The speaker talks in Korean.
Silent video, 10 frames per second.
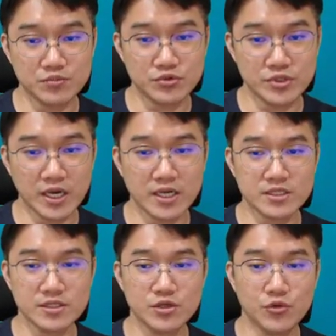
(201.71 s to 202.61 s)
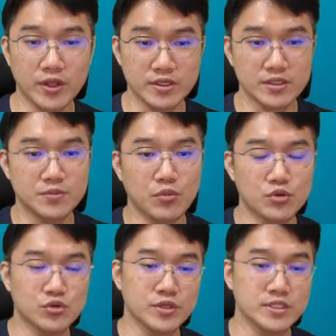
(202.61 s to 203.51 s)
분야 같은 경우에는
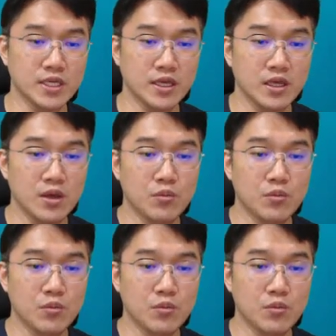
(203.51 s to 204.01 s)
보통 이제